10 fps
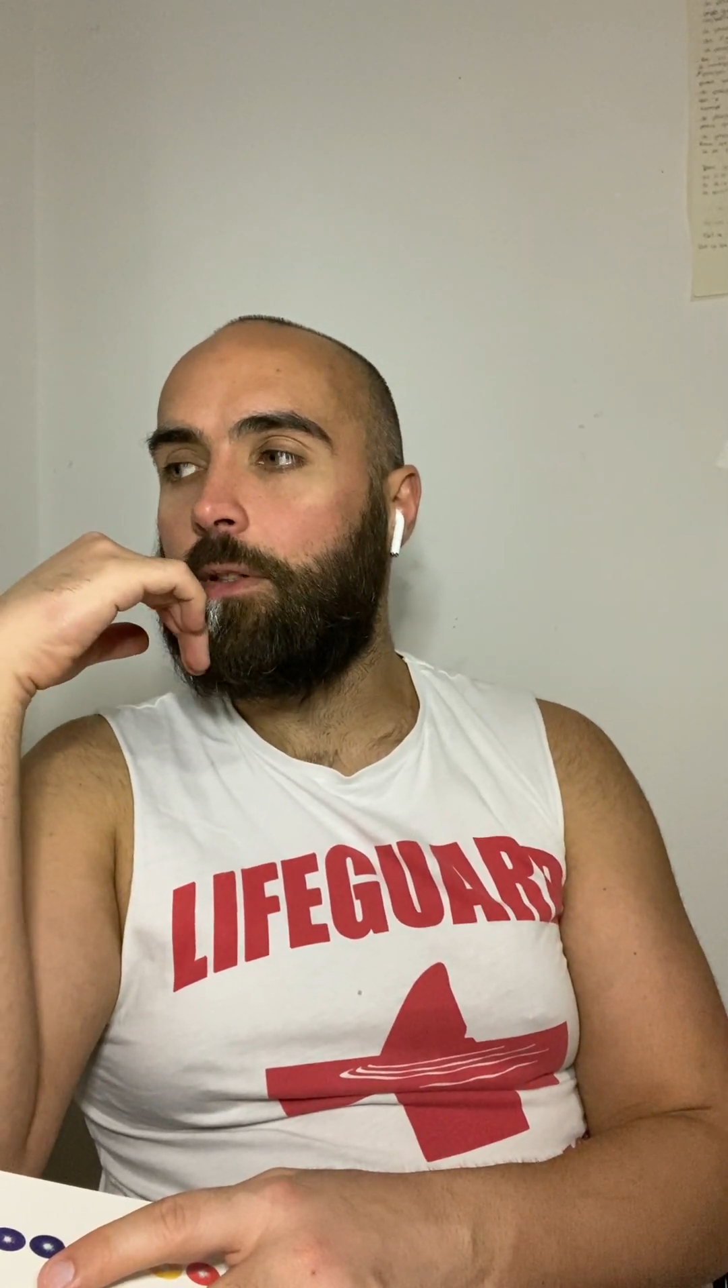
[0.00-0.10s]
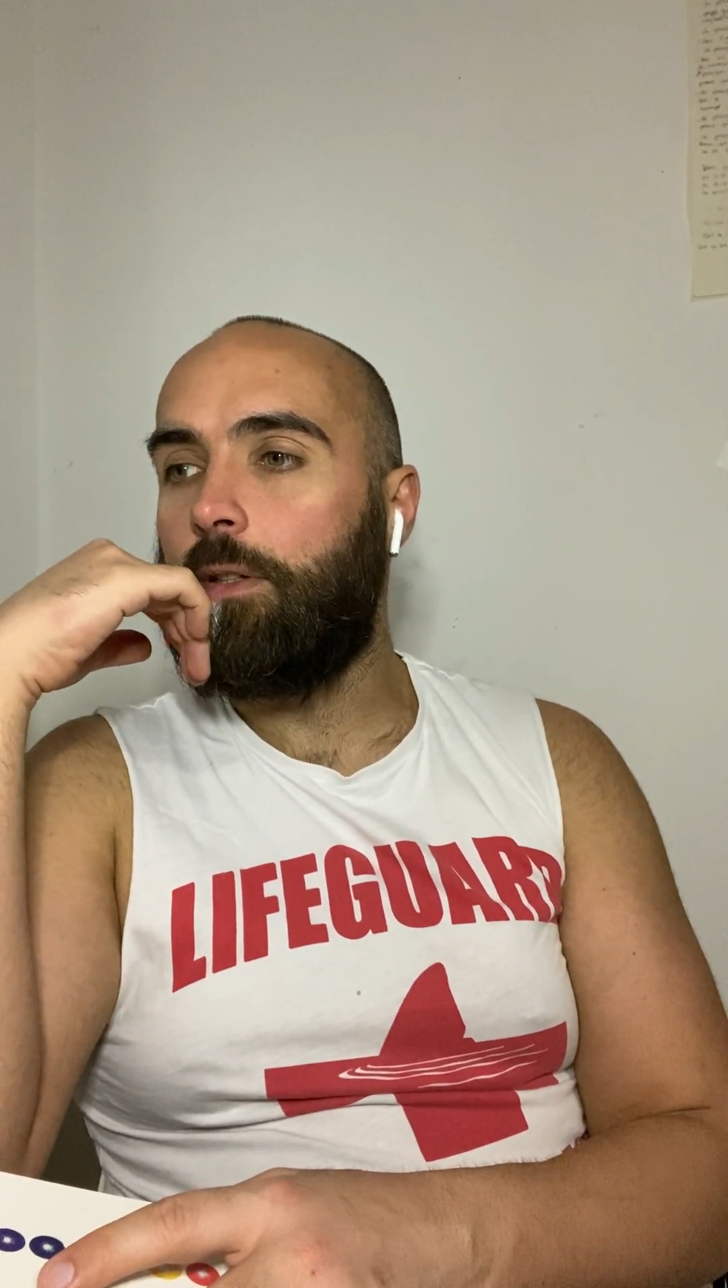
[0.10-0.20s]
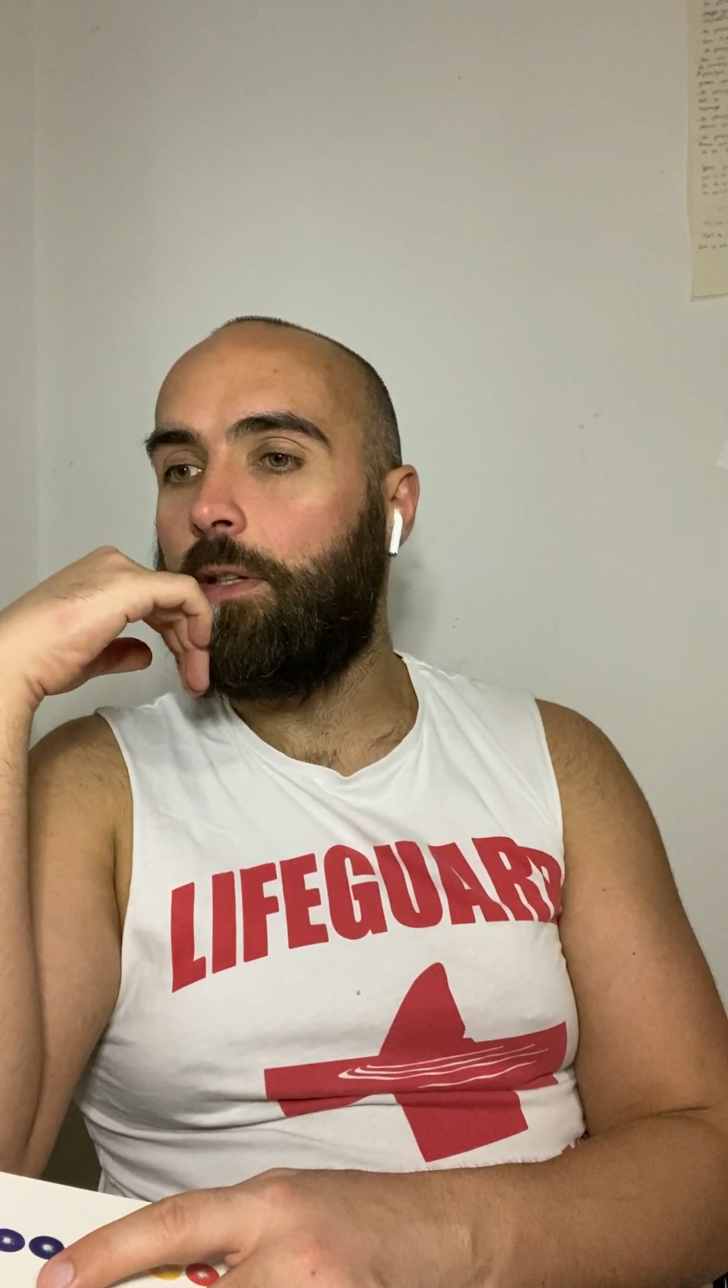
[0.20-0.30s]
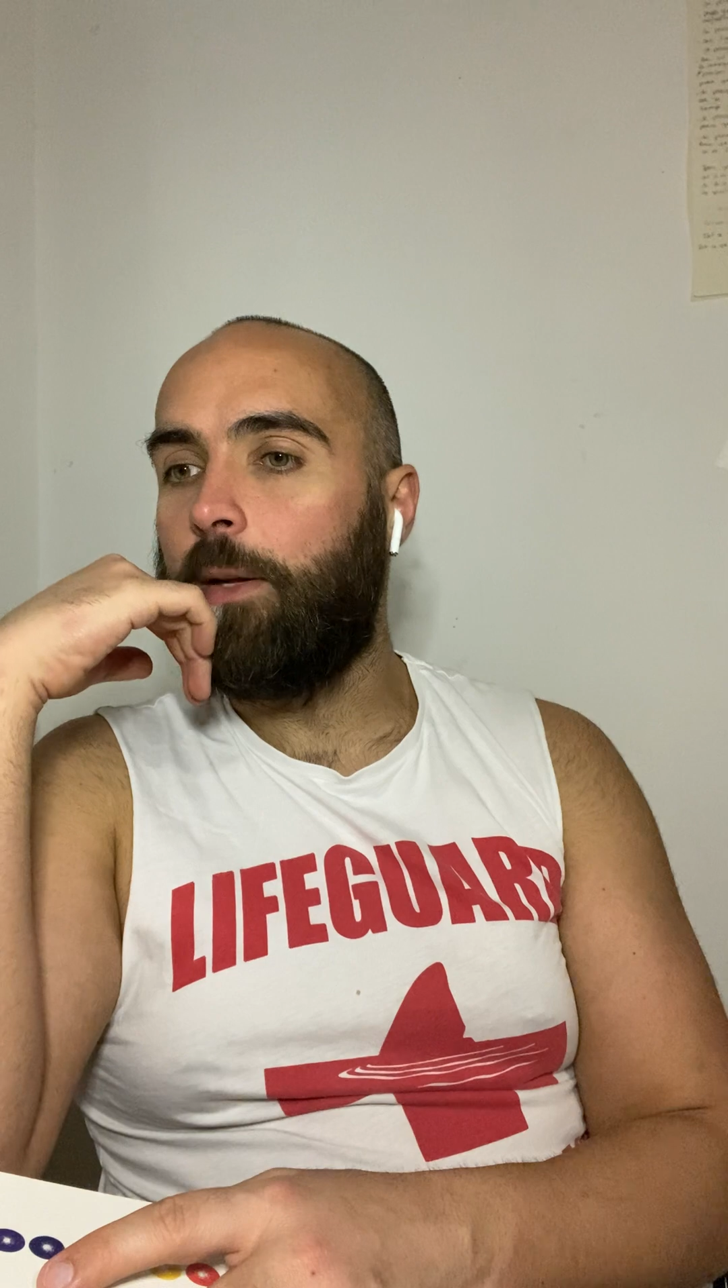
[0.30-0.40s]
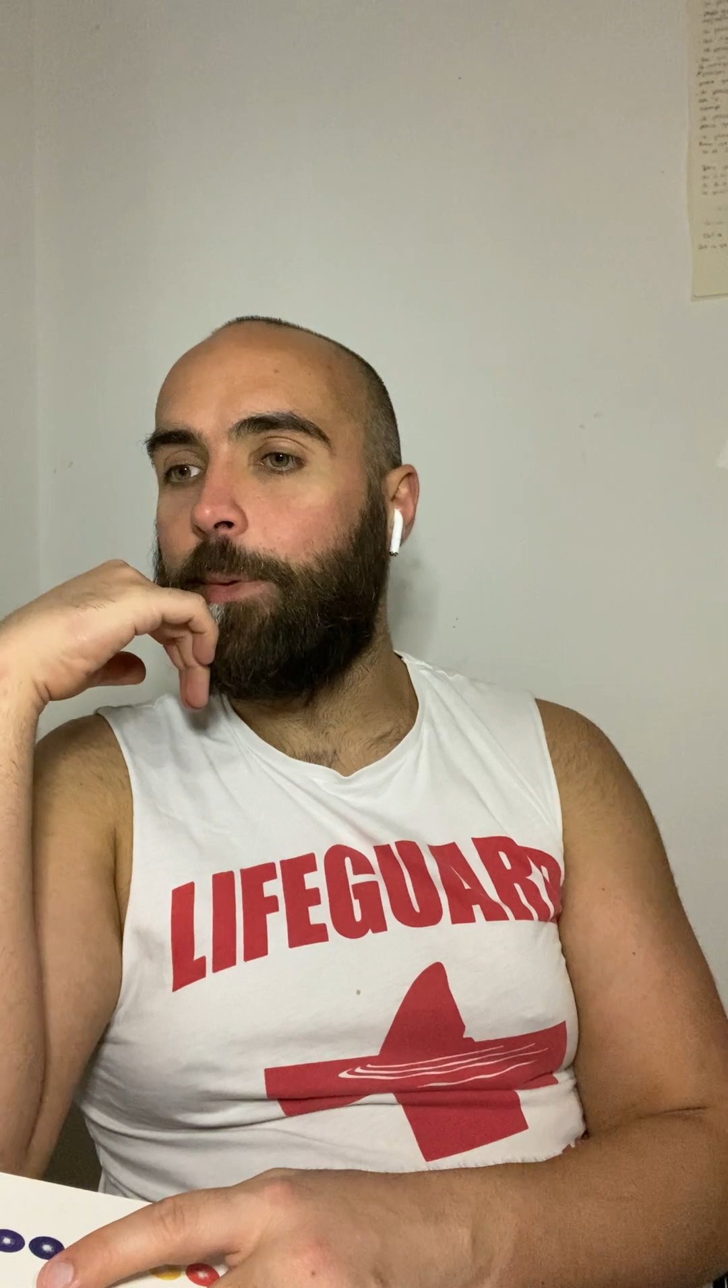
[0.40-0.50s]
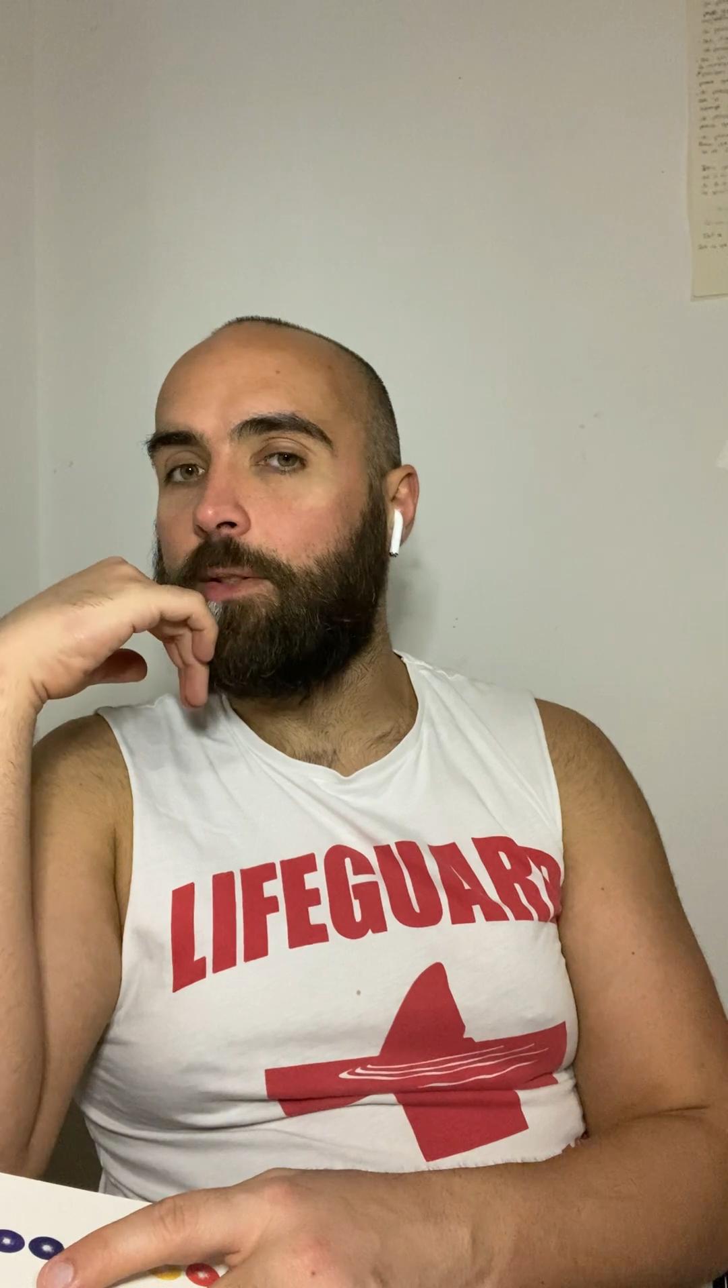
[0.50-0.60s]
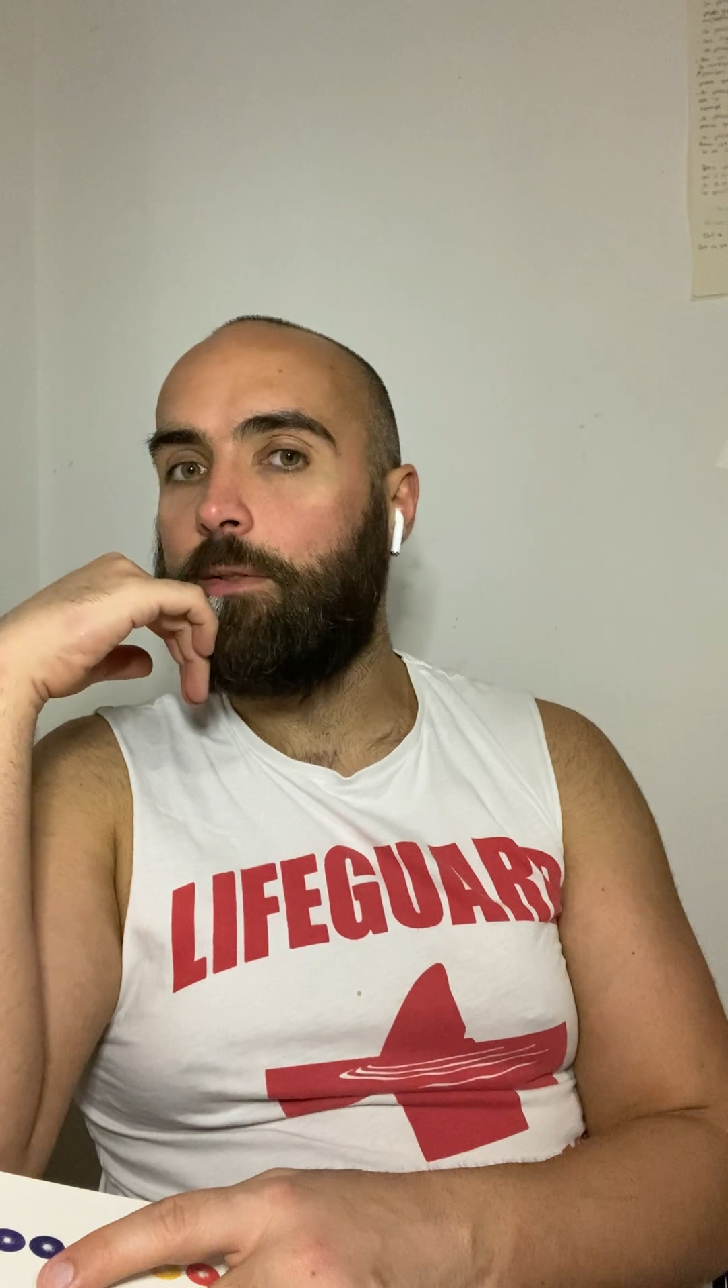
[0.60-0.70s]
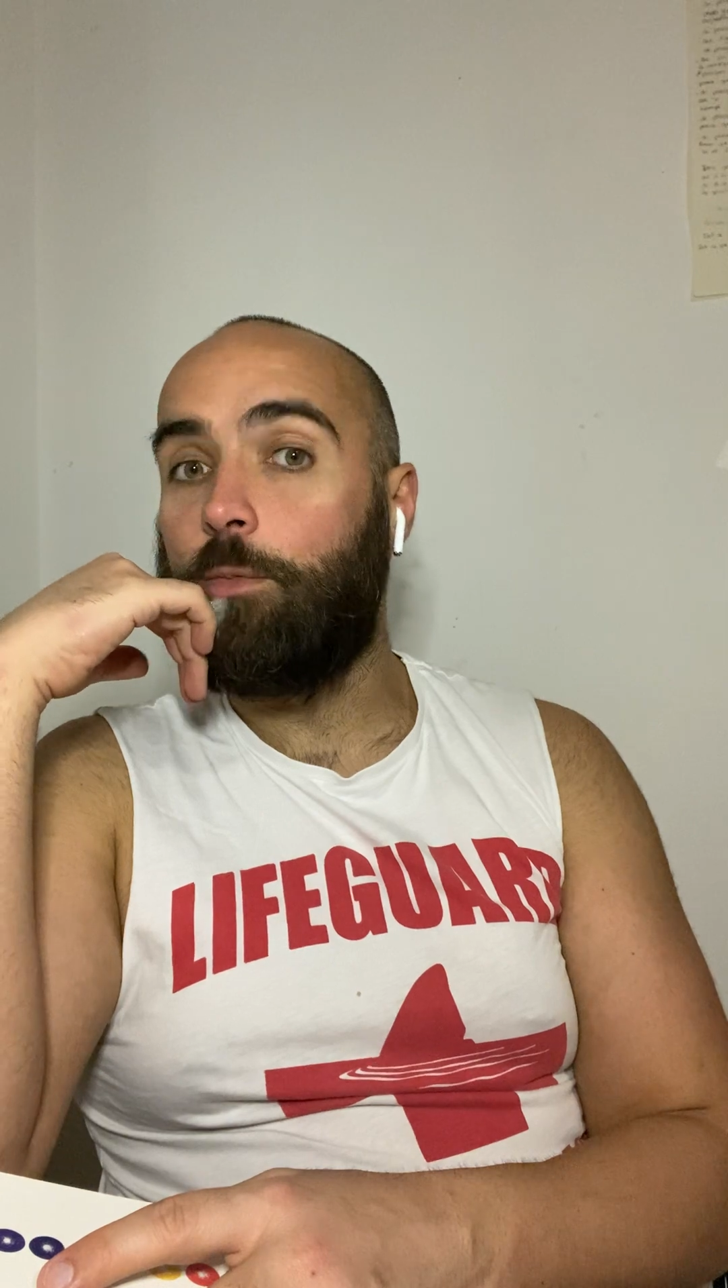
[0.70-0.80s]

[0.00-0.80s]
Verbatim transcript: et la personne